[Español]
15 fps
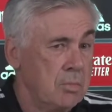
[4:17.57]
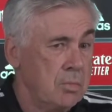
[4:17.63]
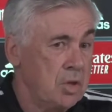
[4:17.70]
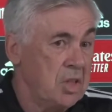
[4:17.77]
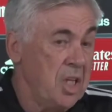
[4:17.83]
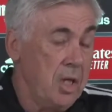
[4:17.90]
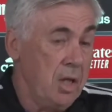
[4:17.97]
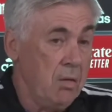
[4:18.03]

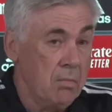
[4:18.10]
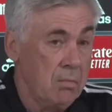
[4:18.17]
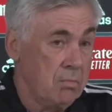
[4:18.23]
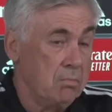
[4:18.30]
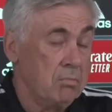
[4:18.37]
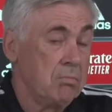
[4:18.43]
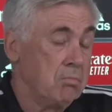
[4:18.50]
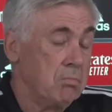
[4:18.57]
Sí,
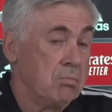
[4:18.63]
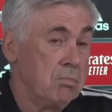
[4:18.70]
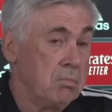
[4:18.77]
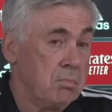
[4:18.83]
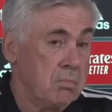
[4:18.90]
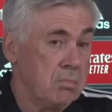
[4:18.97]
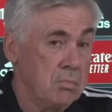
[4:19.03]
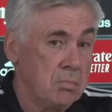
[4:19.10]

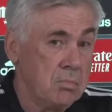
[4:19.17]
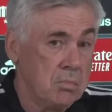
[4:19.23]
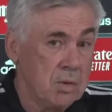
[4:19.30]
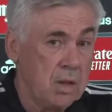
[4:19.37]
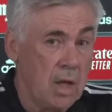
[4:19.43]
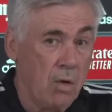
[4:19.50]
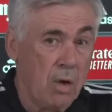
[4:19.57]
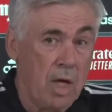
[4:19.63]

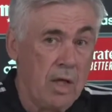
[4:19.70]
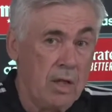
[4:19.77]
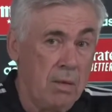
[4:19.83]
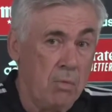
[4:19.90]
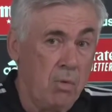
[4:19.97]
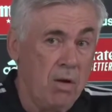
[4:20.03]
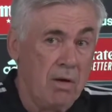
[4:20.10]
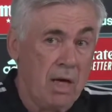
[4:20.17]
creo que
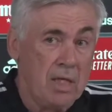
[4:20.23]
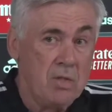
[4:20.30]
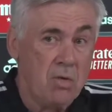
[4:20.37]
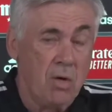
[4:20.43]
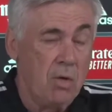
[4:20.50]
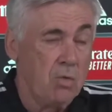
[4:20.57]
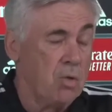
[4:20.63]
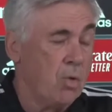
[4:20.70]
Tibúa ha hecho
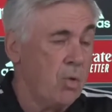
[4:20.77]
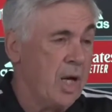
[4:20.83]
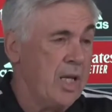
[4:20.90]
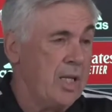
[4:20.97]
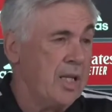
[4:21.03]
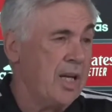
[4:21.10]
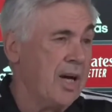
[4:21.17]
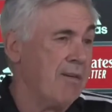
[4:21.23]
una
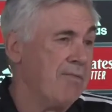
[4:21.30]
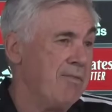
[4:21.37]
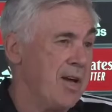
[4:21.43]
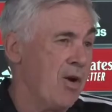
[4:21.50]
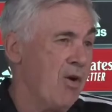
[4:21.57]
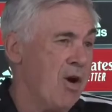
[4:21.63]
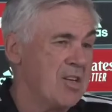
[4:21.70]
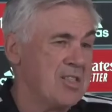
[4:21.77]
autocrítica
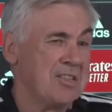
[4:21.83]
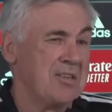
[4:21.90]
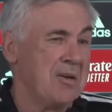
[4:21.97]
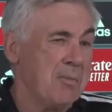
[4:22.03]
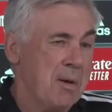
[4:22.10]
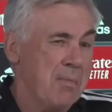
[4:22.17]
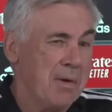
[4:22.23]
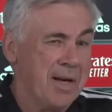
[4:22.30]
feroz, no
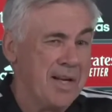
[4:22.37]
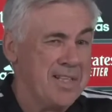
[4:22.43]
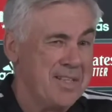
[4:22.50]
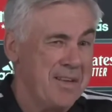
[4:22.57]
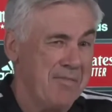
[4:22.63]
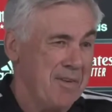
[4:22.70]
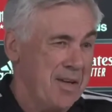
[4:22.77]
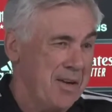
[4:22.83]
me
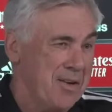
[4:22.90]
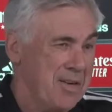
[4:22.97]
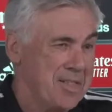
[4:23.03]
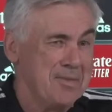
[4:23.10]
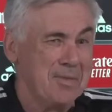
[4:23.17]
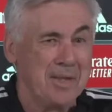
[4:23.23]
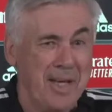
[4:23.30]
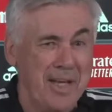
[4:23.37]
parece
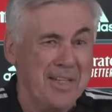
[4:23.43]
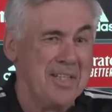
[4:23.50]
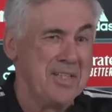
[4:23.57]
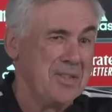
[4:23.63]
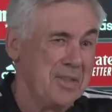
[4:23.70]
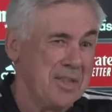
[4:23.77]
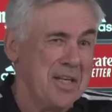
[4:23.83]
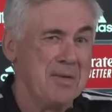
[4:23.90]
feroz, porque ha
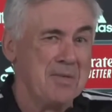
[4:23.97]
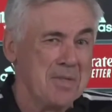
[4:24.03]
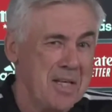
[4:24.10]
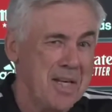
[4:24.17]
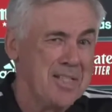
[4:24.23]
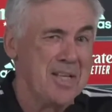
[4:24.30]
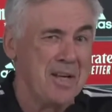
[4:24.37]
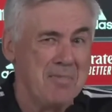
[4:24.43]
dicho tenemos
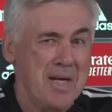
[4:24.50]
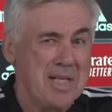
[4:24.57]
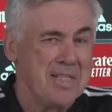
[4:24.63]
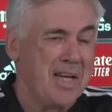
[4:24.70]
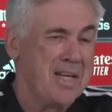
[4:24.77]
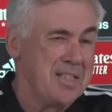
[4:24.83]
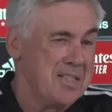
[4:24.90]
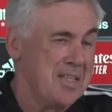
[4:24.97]
que ser más
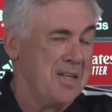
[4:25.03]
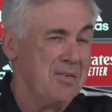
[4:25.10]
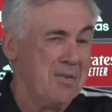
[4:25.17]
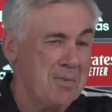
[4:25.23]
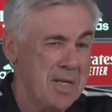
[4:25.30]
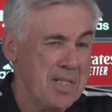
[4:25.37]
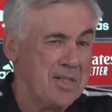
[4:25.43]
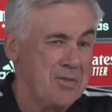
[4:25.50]
agresivos,
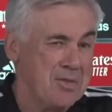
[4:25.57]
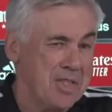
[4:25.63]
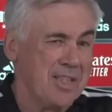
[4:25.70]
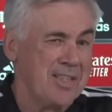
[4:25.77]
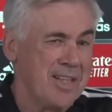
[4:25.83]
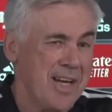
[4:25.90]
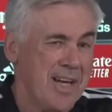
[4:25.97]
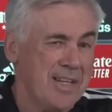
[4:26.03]
más
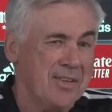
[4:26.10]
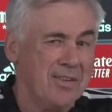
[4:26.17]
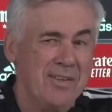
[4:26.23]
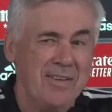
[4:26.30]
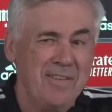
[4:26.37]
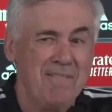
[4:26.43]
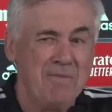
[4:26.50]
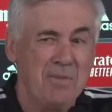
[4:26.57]
concentrados.
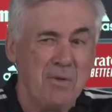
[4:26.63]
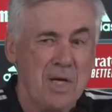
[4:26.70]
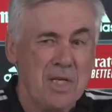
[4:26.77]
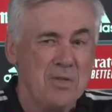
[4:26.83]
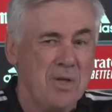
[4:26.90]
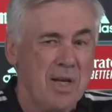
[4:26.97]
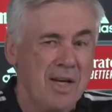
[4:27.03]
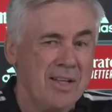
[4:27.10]
No es
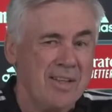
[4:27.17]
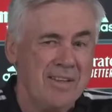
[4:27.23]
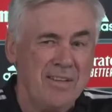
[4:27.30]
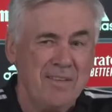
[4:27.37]
una